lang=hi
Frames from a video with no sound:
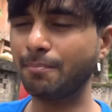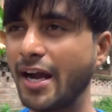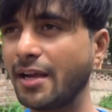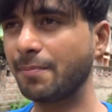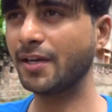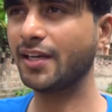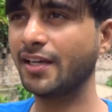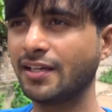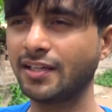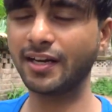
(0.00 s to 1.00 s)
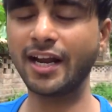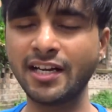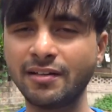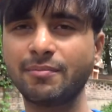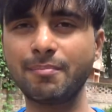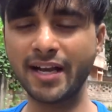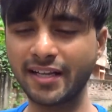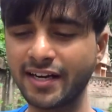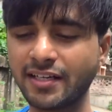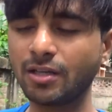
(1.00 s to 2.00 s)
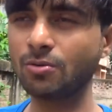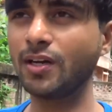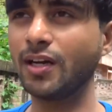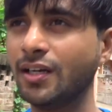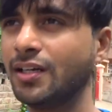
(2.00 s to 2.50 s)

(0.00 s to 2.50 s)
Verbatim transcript: बाइक पे राइड बाइक राइड करूँगा